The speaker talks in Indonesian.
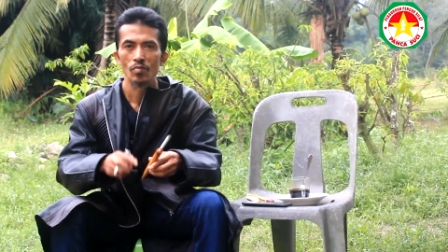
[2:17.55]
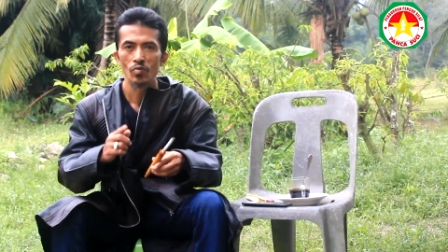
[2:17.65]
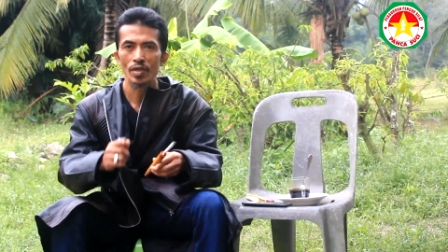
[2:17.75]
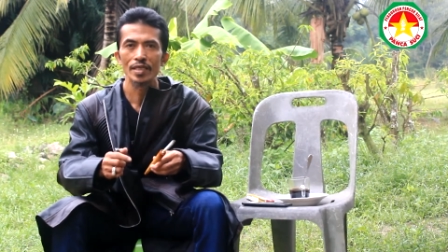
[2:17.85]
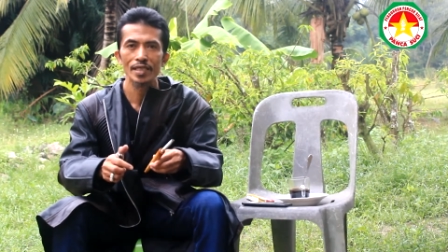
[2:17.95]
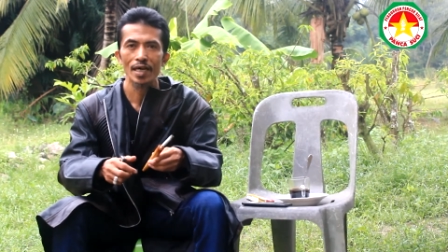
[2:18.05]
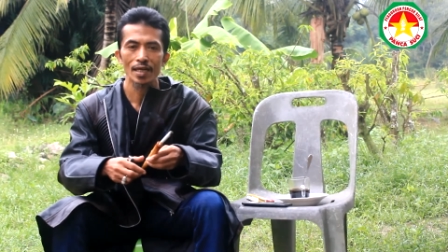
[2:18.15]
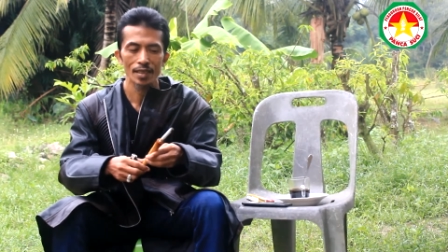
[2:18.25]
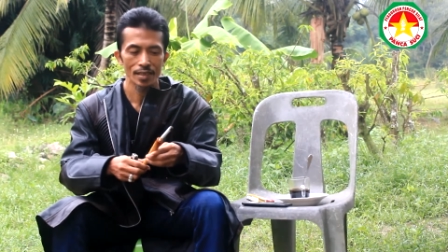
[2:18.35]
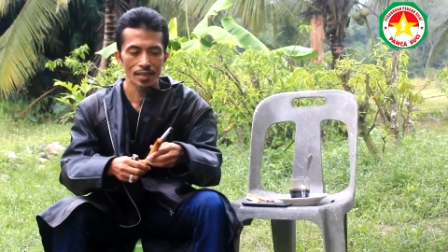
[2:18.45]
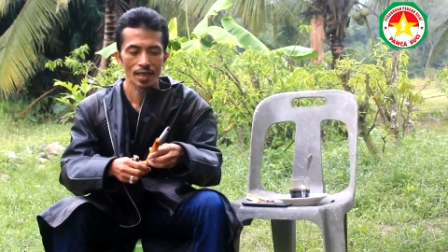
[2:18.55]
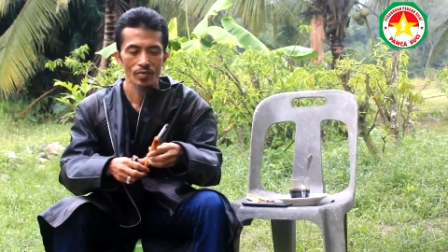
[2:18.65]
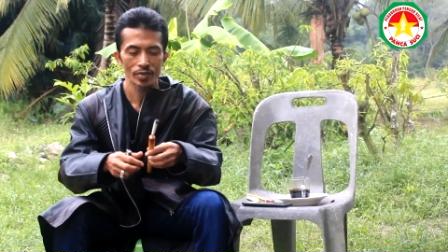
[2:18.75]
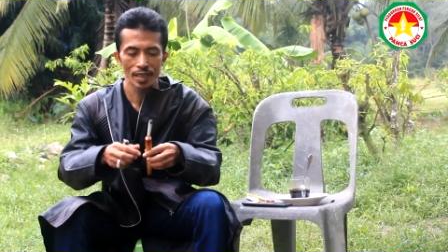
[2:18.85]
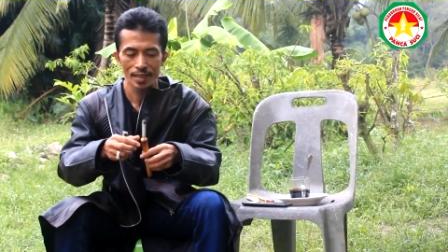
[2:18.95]
Mulai sekarang dan
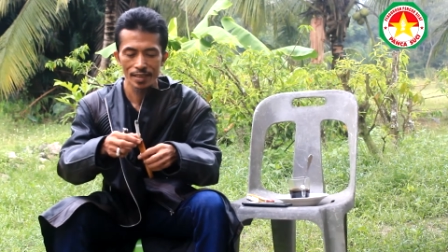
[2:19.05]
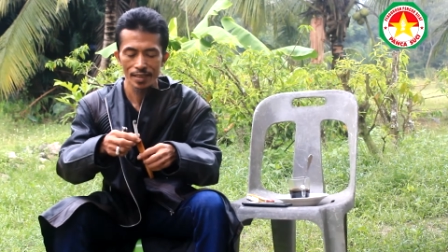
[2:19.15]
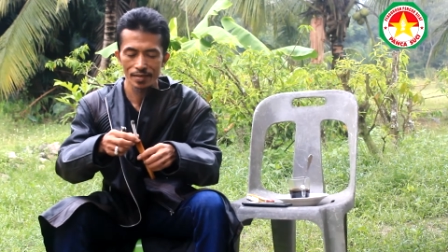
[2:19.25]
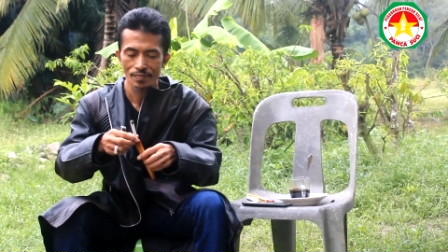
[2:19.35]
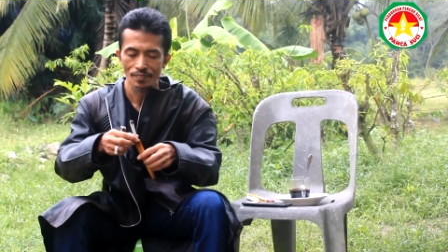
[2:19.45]
harus yakin.